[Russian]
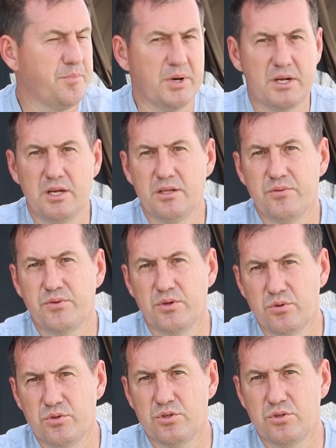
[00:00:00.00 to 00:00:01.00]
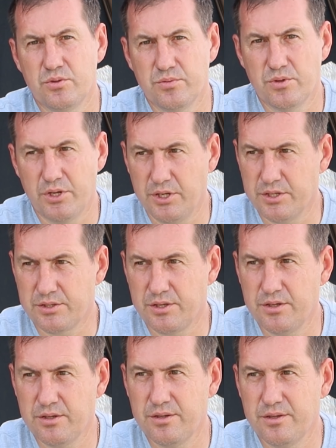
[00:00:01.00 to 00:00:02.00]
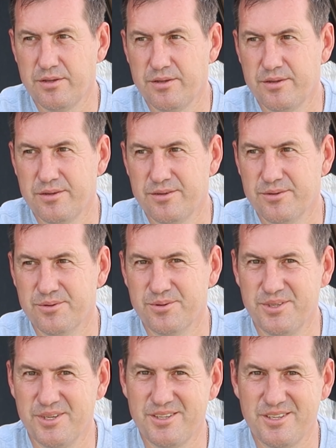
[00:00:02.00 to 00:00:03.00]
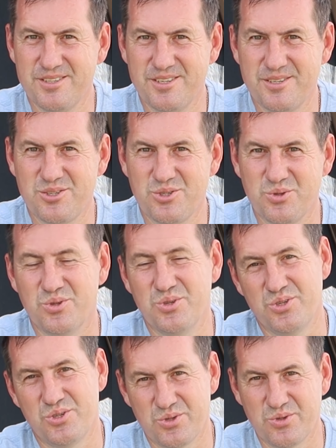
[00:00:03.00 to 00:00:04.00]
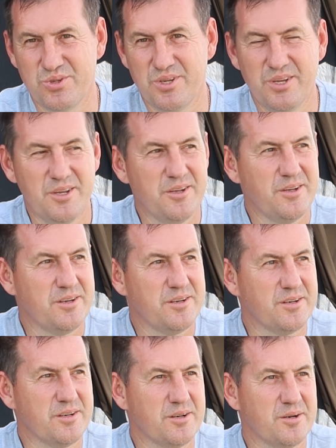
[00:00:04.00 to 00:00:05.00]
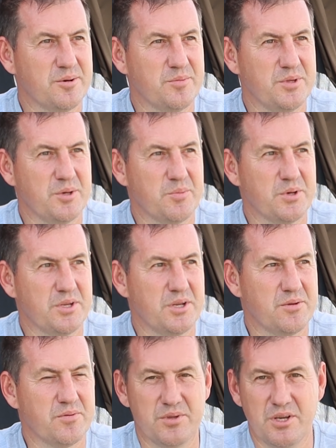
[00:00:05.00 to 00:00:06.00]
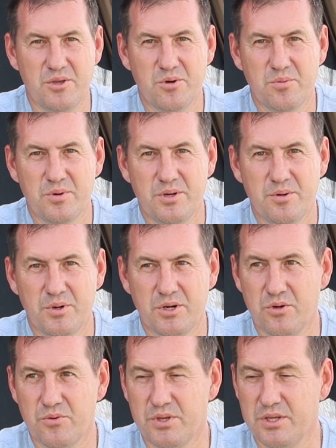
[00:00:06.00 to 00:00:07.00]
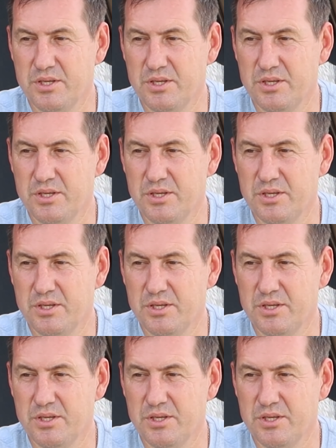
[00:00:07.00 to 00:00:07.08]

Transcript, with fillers: Поклевки очень редкие, но я надеюсь, что еще э, а, мне подарят водоем поклевки.